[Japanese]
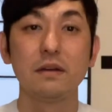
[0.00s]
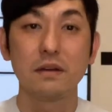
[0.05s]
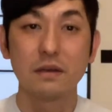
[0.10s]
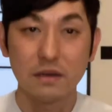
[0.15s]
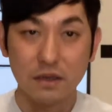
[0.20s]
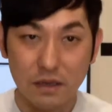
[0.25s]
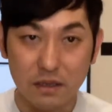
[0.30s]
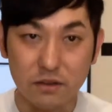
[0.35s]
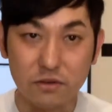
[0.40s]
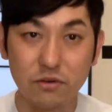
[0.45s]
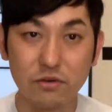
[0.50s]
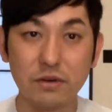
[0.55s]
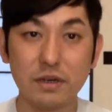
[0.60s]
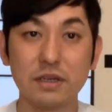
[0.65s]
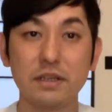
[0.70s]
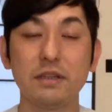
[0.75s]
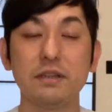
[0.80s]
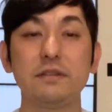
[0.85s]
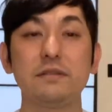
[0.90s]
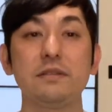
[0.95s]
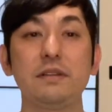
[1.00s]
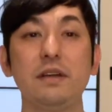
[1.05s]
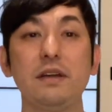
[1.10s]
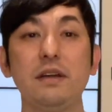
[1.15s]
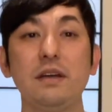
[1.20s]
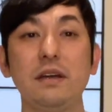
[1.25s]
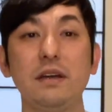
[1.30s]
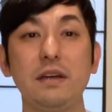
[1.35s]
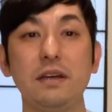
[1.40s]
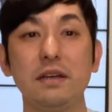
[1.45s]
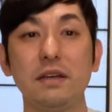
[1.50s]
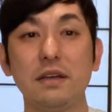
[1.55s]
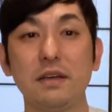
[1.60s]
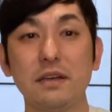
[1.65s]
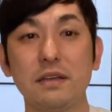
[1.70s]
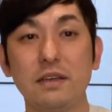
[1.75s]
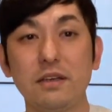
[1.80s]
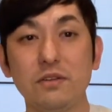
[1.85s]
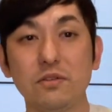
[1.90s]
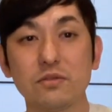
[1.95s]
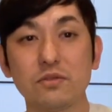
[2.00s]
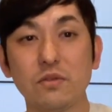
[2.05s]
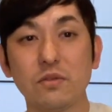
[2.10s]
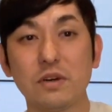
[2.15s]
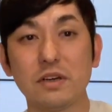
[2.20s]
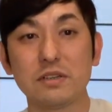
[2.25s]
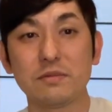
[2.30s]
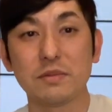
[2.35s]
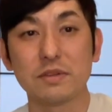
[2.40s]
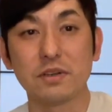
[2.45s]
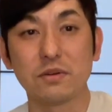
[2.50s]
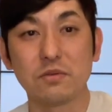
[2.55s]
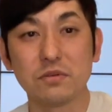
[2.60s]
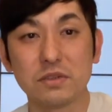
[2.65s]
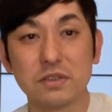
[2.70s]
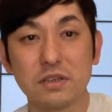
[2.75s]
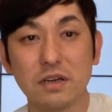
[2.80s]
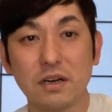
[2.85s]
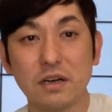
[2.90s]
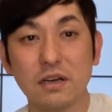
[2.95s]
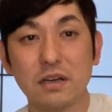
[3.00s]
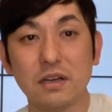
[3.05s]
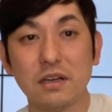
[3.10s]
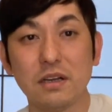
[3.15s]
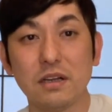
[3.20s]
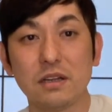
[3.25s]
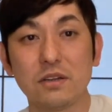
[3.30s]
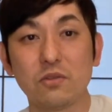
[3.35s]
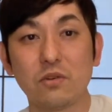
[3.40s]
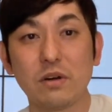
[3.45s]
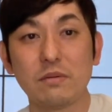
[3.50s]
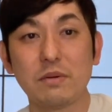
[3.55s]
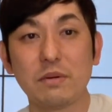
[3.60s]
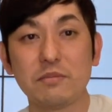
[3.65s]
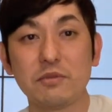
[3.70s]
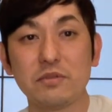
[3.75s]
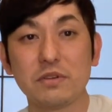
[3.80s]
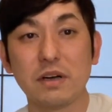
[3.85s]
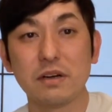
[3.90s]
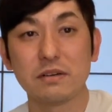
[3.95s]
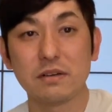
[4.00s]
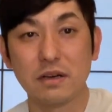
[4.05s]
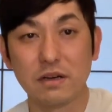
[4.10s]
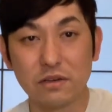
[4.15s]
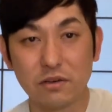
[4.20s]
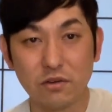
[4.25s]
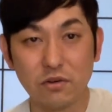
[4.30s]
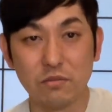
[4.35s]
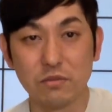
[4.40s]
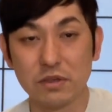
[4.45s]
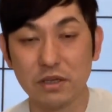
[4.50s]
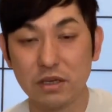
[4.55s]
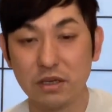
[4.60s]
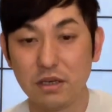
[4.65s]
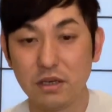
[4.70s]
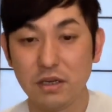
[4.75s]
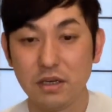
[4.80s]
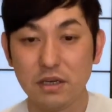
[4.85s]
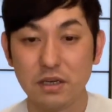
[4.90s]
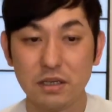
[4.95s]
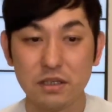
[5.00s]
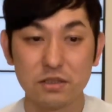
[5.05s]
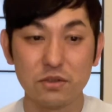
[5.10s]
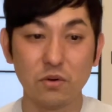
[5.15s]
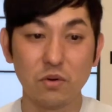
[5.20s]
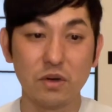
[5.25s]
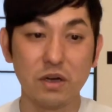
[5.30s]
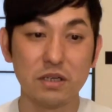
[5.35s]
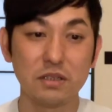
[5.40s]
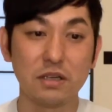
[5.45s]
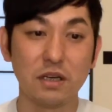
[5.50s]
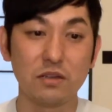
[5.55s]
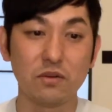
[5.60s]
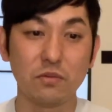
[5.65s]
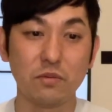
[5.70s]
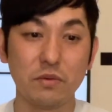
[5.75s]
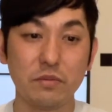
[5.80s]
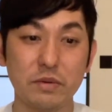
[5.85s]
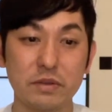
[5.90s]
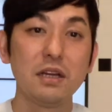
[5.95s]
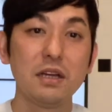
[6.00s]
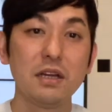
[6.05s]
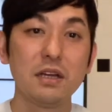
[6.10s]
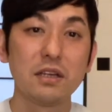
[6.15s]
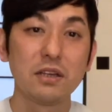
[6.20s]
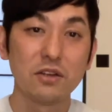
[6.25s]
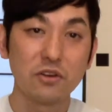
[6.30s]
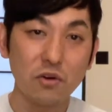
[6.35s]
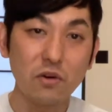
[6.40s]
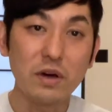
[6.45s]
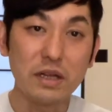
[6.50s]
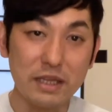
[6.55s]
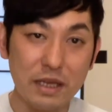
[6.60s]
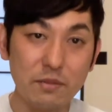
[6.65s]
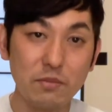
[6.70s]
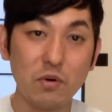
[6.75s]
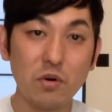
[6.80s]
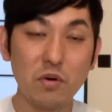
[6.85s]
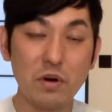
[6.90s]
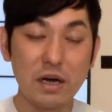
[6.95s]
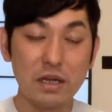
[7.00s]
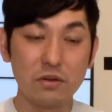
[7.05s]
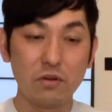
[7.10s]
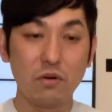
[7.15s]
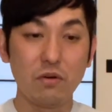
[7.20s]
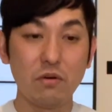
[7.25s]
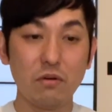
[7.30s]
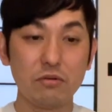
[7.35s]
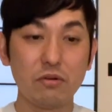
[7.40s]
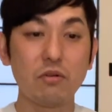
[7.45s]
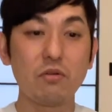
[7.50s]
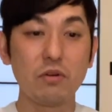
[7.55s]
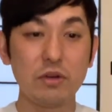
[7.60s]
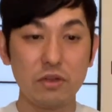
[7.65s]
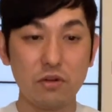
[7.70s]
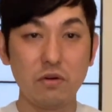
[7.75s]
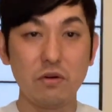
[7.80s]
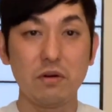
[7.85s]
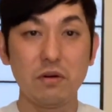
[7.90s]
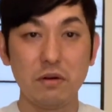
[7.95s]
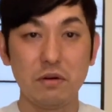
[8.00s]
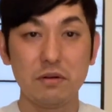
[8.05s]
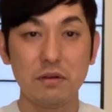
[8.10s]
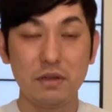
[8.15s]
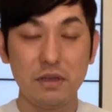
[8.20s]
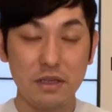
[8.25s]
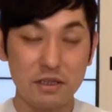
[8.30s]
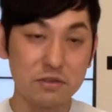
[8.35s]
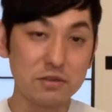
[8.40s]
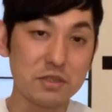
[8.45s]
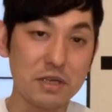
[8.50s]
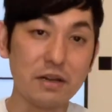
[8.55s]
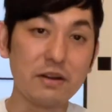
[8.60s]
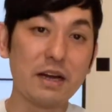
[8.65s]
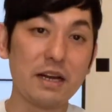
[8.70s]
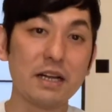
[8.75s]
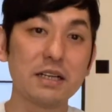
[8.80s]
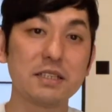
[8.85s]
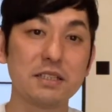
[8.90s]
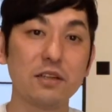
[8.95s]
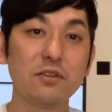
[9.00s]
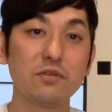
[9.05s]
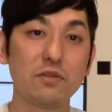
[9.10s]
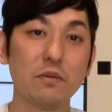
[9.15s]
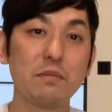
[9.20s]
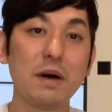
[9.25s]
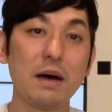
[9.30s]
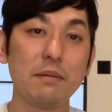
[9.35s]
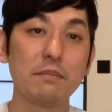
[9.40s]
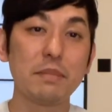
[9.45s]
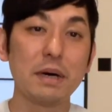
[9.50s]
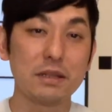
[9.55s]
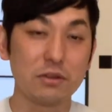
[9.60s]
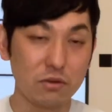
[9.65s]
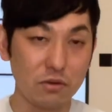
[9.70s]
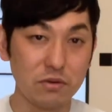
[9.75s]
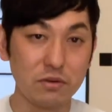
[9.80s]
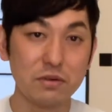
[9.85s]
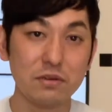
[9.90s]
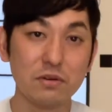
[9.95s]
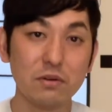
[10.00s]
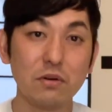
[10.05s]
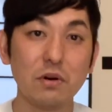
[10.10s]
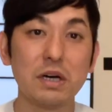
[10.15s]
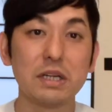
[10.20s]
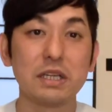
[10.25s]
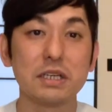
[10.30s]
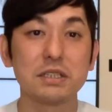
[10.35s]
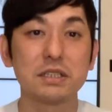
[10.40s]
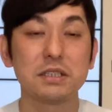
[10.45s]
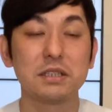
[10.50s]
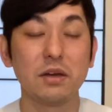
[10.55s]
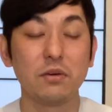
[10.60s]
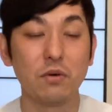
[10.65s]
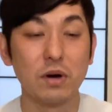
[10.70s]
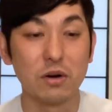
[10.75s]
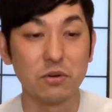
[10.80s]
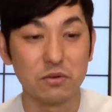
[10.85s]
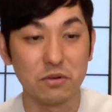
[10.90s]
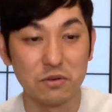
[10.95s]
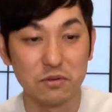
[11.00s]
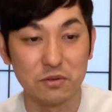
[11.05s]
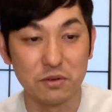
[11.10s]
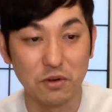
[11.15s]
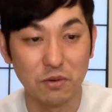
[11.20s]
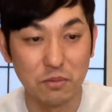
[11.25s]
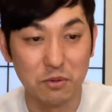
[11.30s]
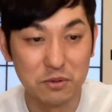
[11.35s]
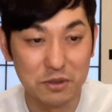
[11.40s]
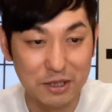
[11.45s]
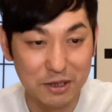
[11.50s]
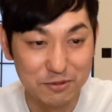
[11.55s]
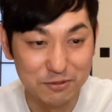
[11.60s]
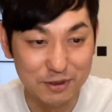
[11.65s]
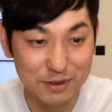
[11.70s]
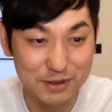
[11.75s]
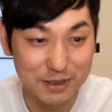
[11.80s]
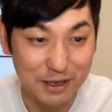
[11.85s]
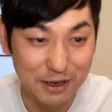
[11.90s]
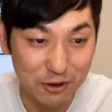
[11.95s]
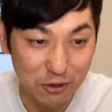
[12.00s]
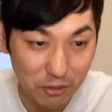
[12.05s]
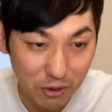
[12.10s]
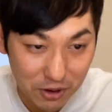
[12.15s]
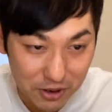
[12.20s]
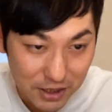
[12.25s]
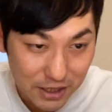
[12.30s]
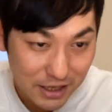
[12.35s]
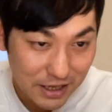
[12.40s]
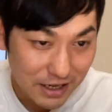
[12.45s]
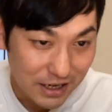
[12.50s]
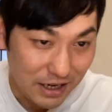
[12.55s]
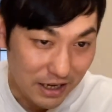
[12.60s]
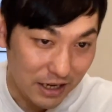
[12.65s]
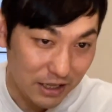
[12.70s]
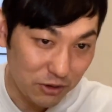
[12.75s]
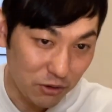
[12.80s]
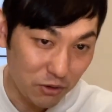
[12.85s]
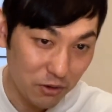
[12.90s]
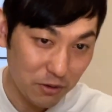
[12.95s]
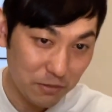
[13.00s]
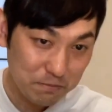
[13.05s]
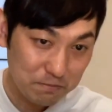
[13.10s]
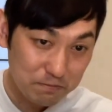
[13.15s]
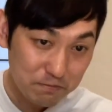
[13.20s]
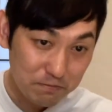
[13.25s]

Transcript: はい、というわけでですね、えー、昨日紹介しましたこちら、えー、トラマ文学館、今日もね、紹介したいと思います。今日はね、もうあの、残りのいくつかの話っていうのを、まあ、パッとお話しして終わろうというふうに思ってるんですけれども、あの、